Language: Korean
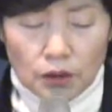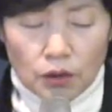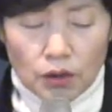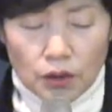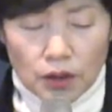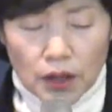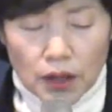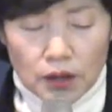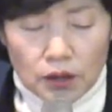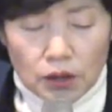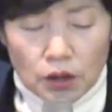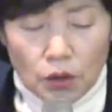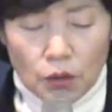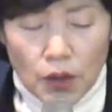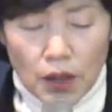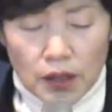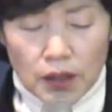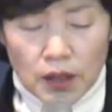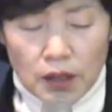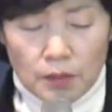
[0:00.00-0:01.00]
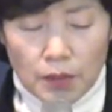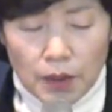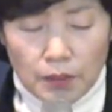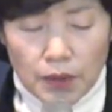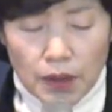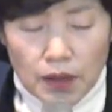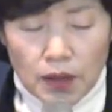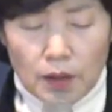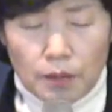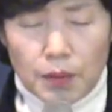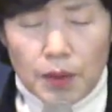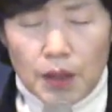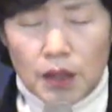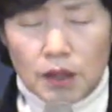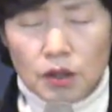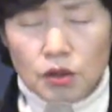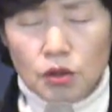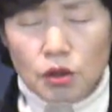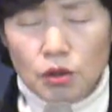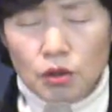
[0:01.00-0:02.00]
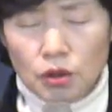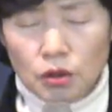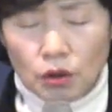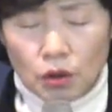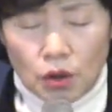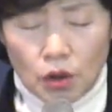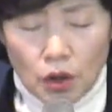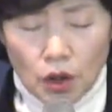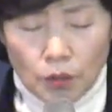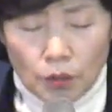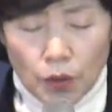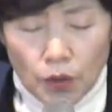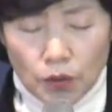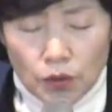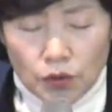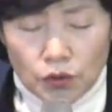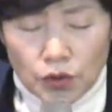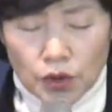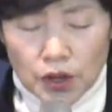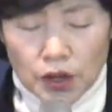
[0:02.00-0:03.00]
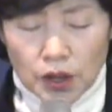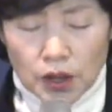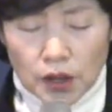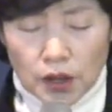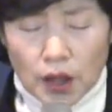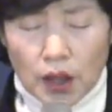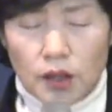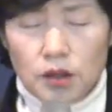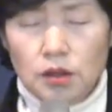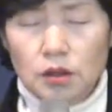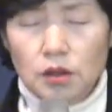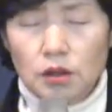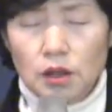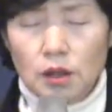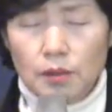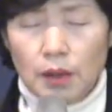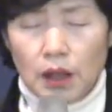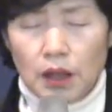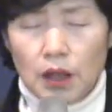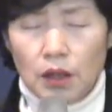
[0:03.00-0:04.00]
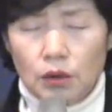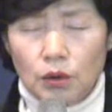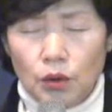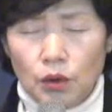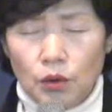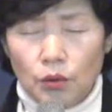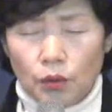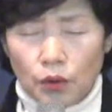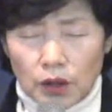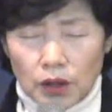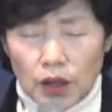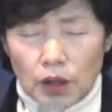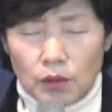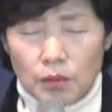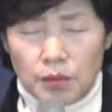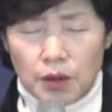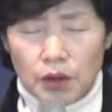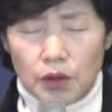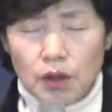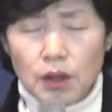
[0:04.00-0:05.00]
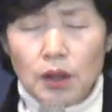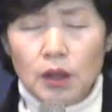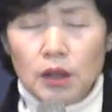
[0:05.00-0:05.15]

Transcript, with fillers: 거룩한 여호와 하나님 앞에 예배하는 저희로 복을 주시기를 간절히 바라옵고 원하오며